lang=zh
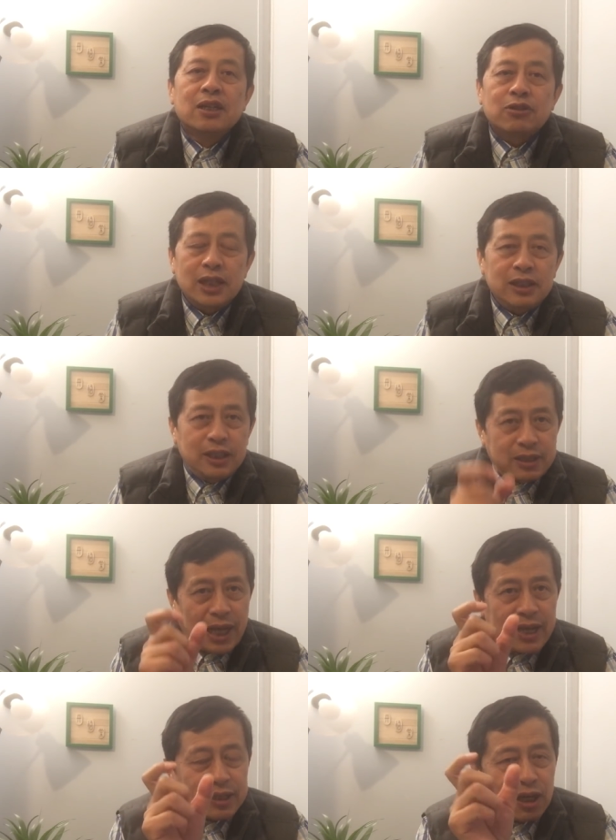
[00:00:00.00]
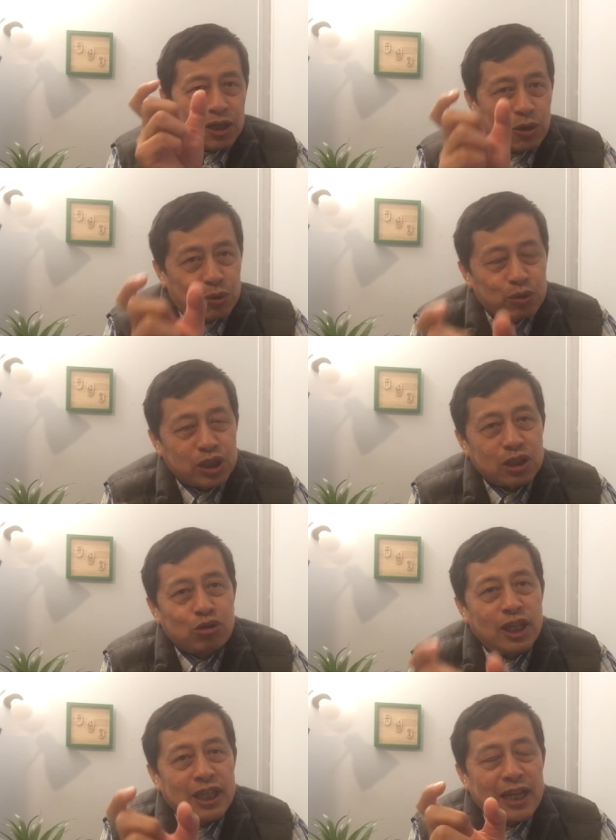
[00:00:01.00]
所以你看到了胡适
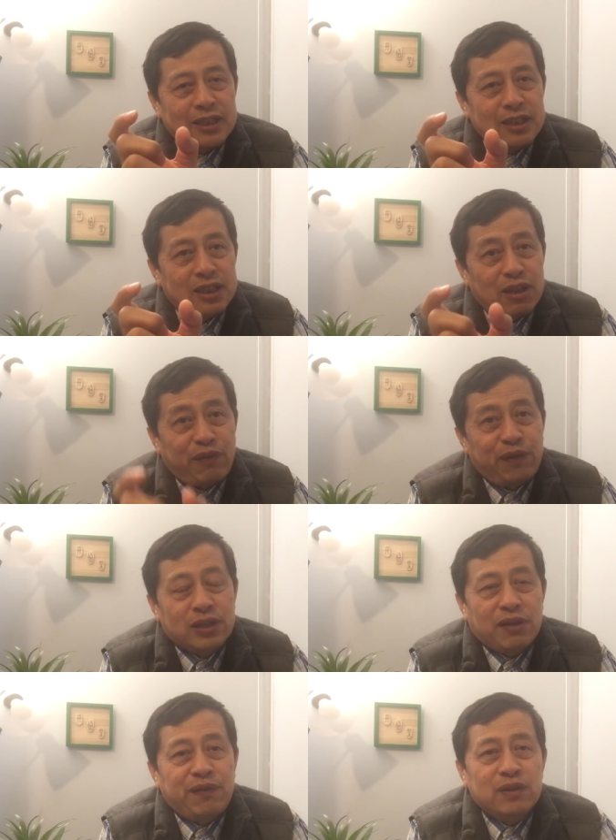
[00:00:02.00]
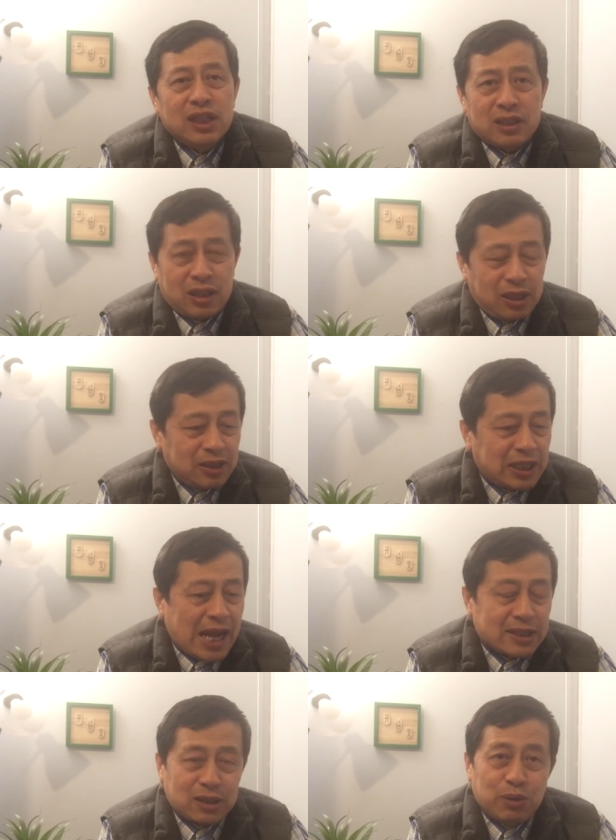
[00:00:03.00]
对待自己的夫人，夫人是可能
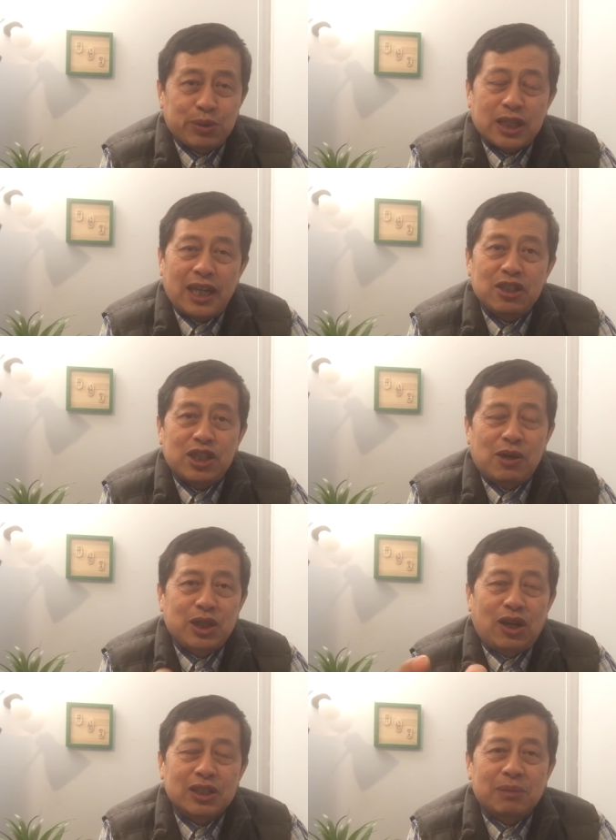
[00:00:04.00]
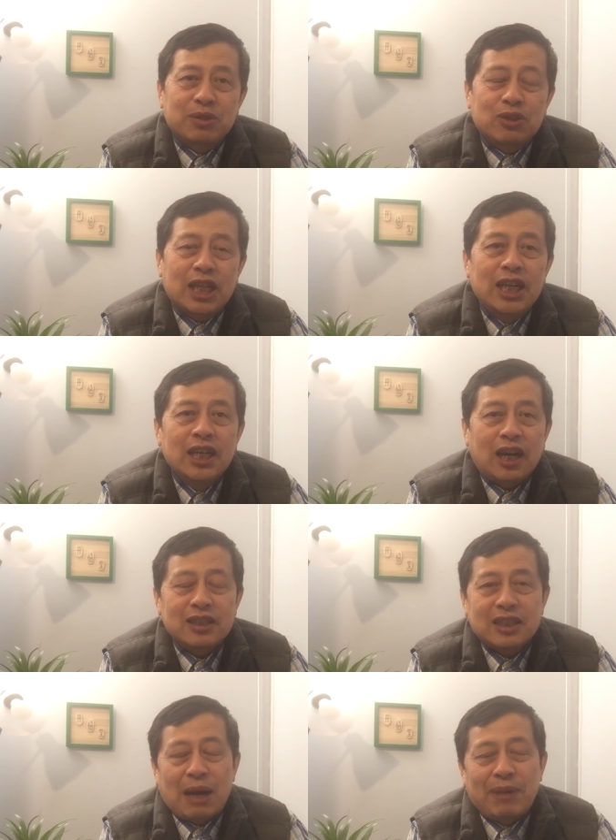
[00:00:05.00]
大字都不是，还有小脚啊什么东西，
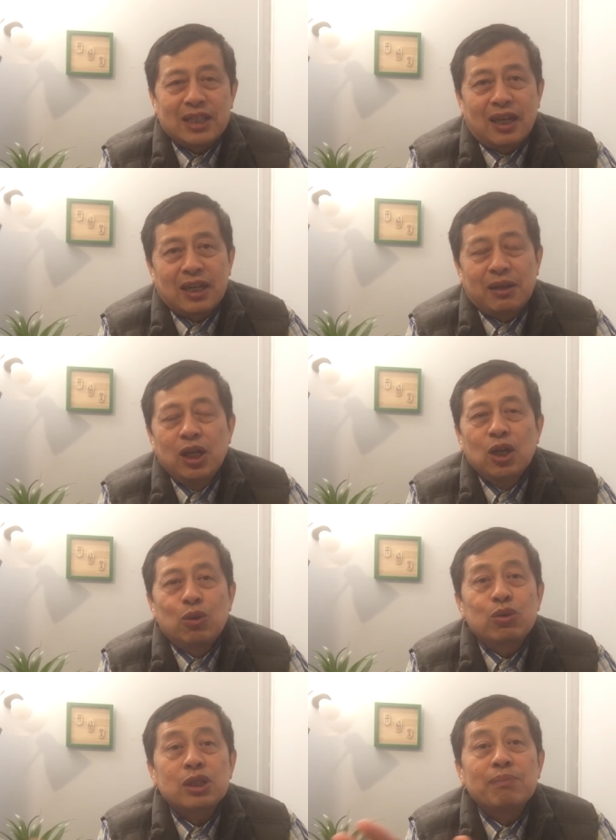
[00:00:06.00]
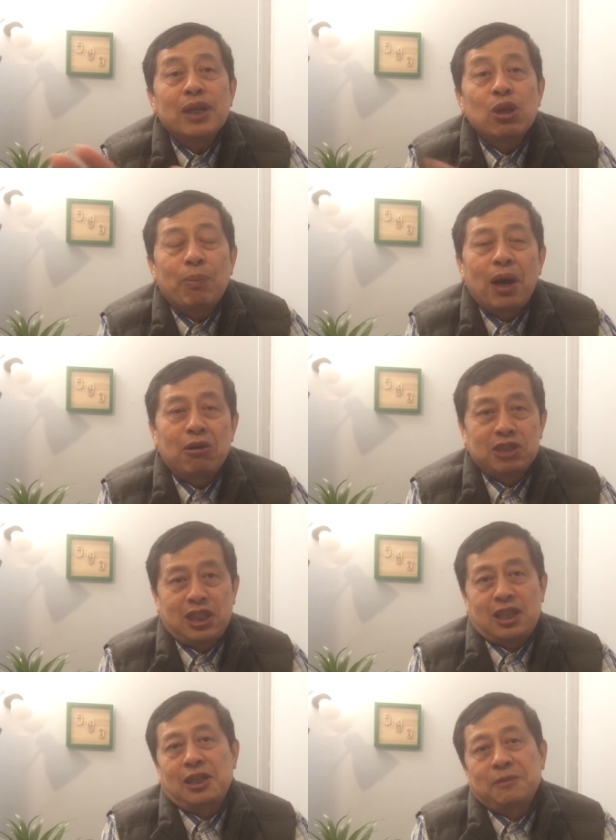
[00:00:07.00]
而且打麻将干了，胡适没有抛
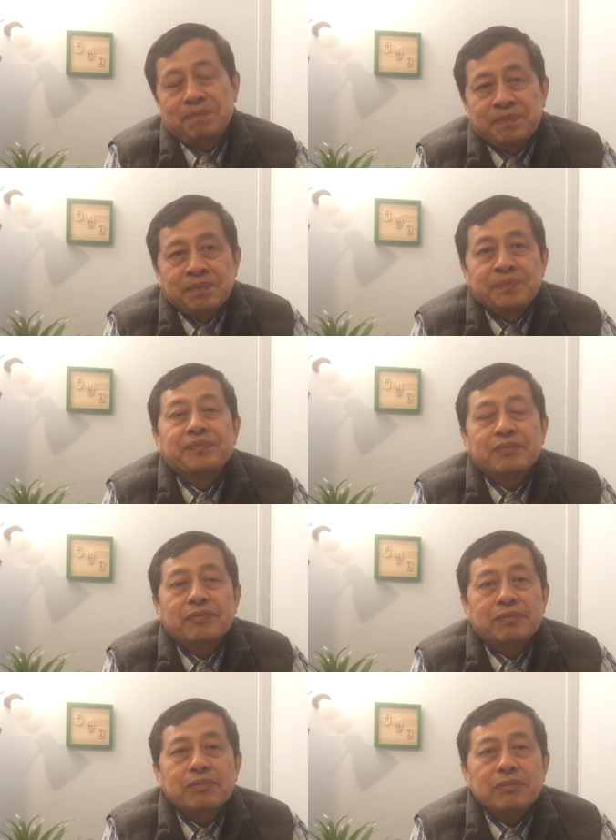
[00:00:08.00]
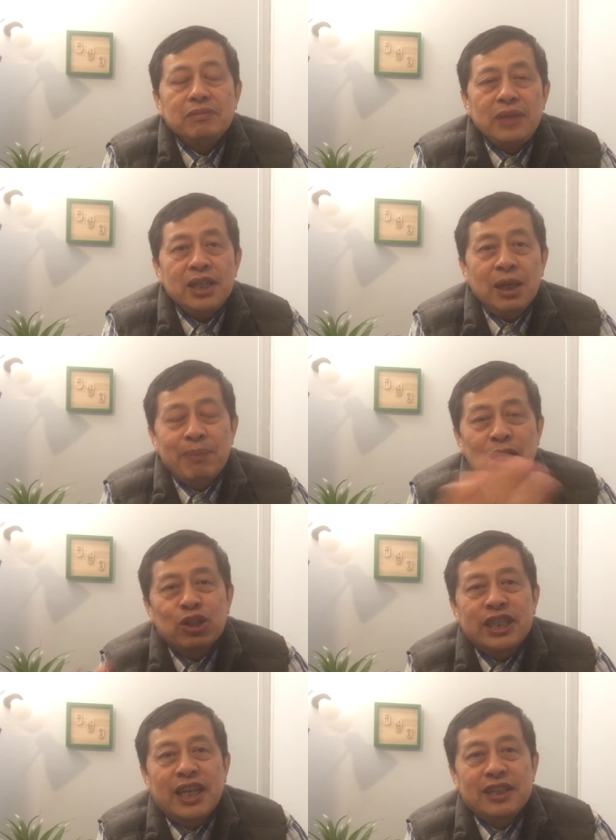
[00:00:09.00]
弃他，也没
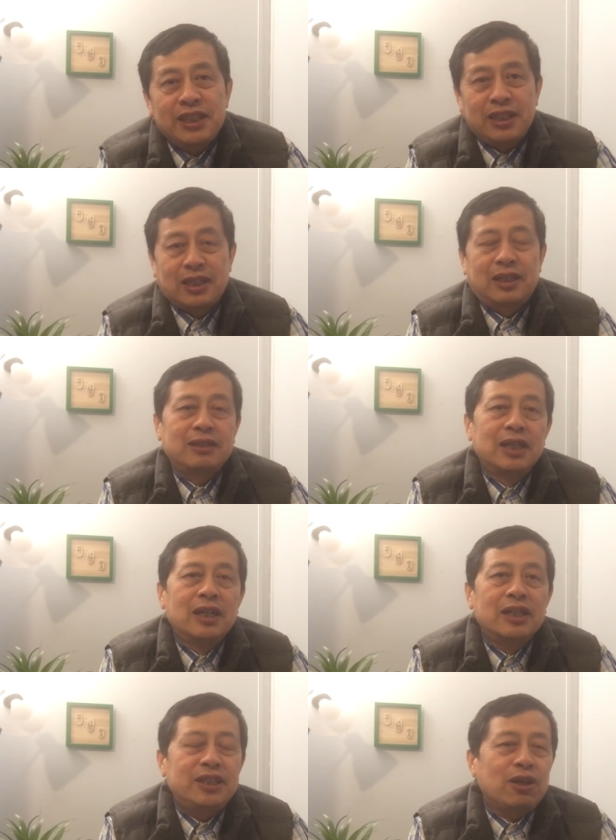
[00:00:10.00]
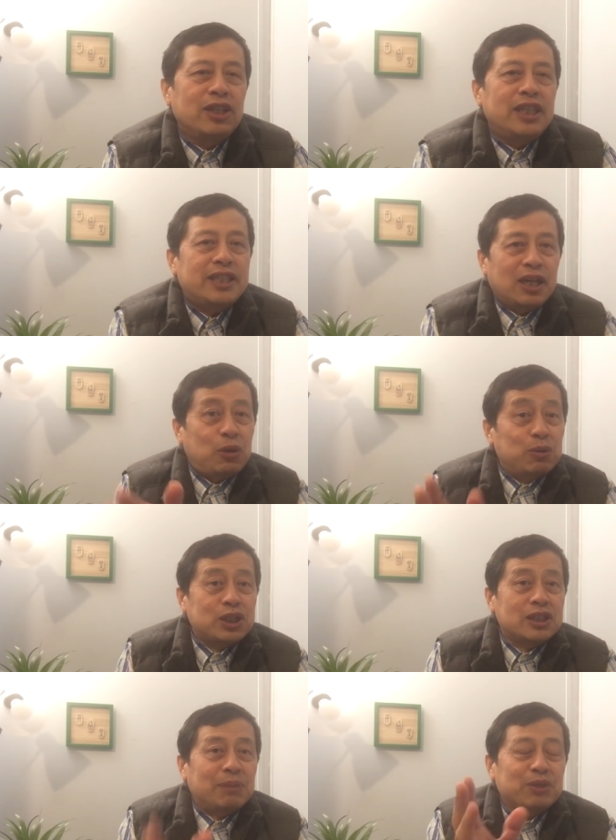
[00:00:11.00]
有嫌弃他，你就理解了胡
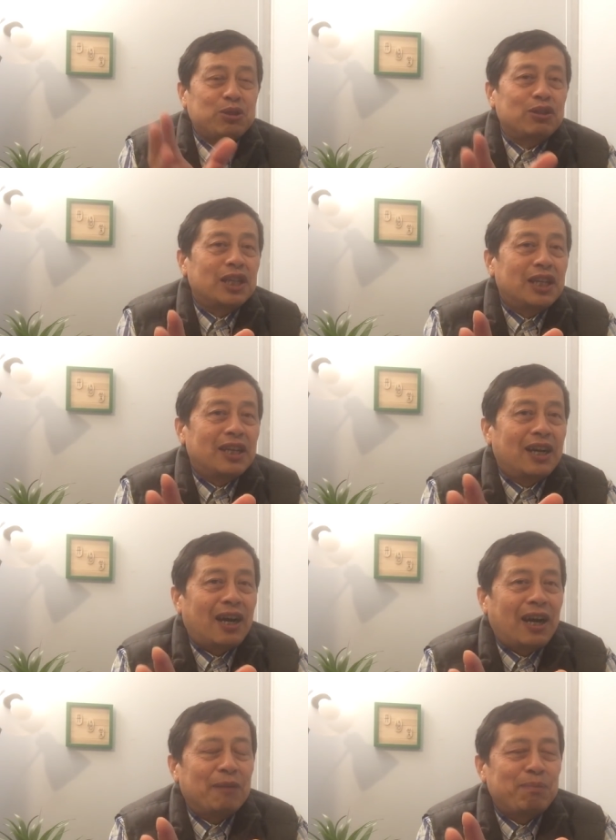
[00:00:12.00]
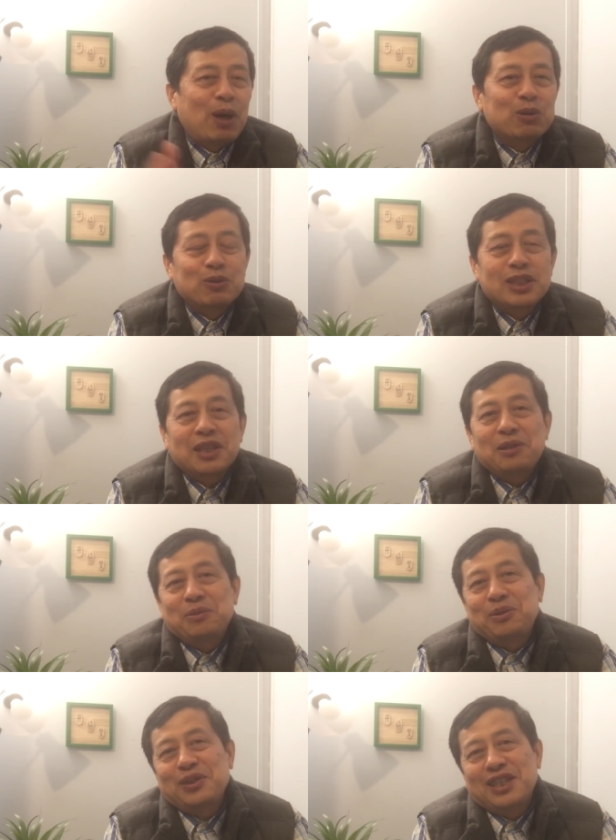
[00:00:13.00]
适怎么去啊包容这个
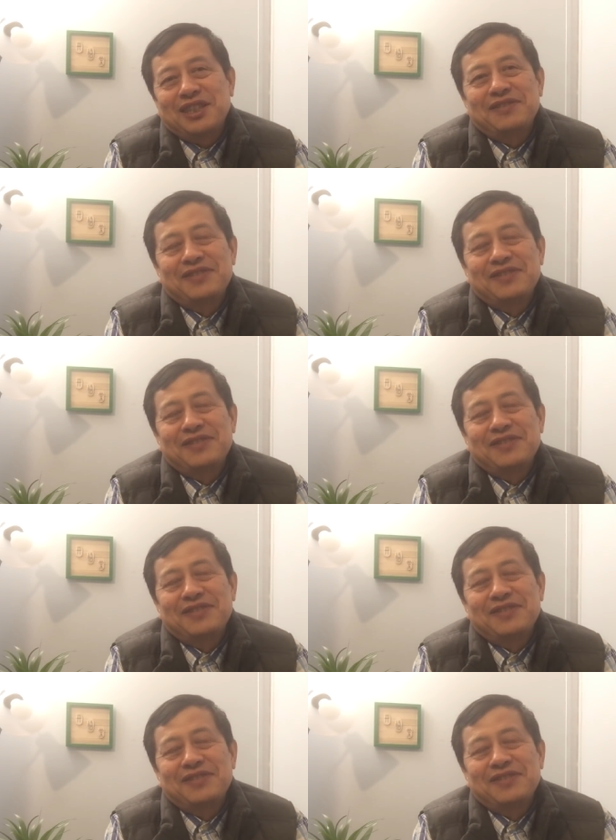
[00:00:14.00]
鲁迅了